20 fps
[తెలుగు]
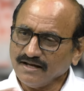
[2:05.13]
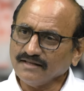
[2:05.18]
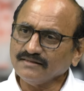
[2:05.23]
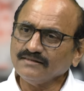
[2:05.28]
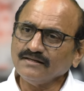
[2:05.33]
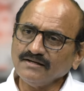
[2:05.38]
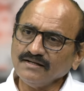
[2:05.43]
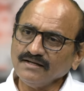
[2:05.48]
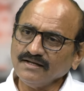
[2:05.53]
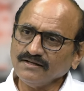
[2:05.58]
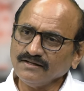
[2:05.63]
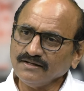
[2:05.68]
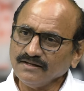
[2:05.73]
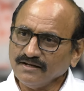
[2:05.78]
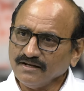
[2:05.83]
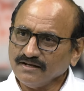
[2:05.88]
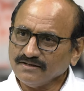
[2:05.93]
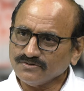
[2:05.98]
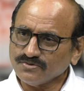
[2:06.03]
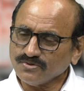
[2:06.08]
అతని
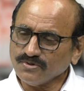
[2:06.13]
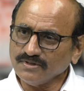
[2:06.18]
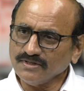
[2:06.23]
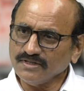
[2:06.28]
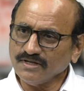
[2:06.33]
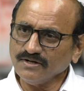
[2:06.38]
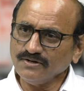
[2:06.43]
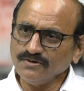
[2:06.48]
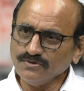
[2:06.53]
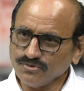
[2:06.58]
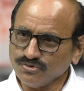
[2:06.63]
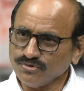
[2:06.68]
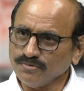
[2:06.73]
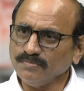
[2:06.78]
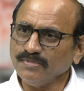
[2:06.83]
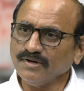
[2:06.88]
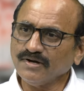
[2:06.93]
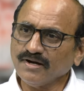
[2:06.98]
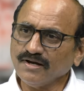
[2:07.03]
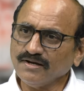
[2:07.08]
సోదరుడు
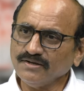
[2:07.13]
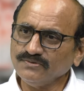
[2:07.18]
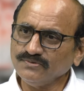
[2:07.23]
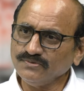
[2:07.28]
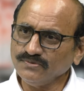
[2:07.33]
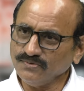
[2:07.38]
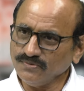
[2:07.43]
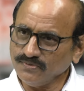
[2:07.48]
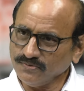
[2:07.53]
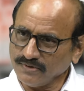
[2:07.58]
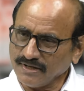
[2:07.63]
సుబ్బరాజు